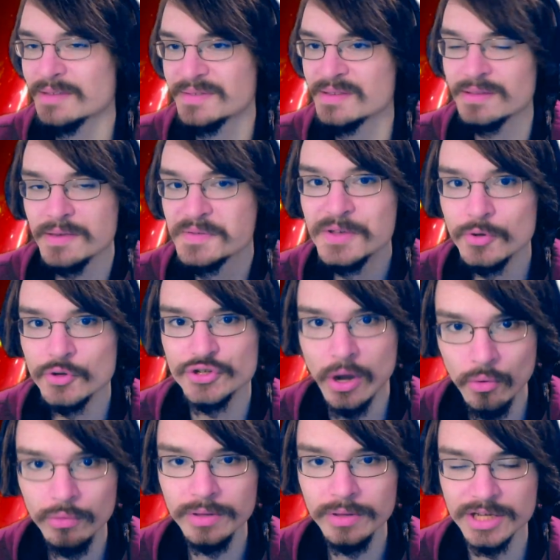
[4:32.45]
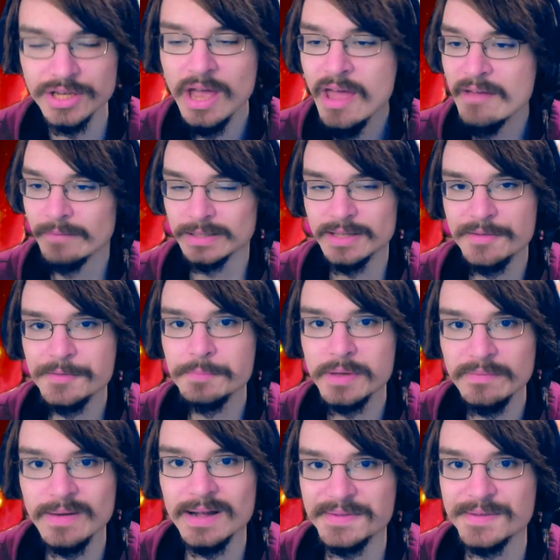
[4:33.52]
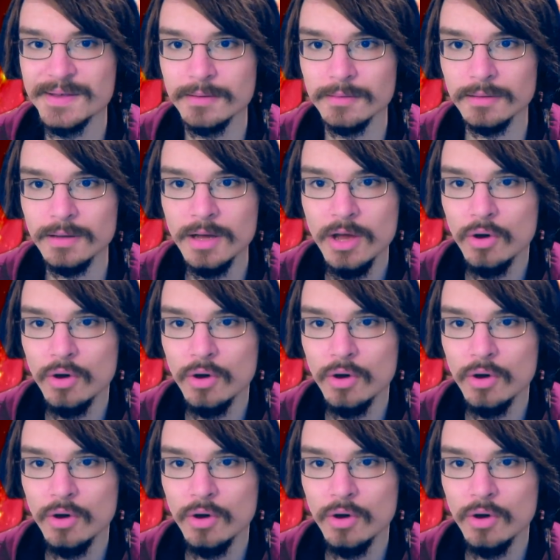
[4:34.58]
Das interessiert euch auch nicht, weil das ist Privatsache.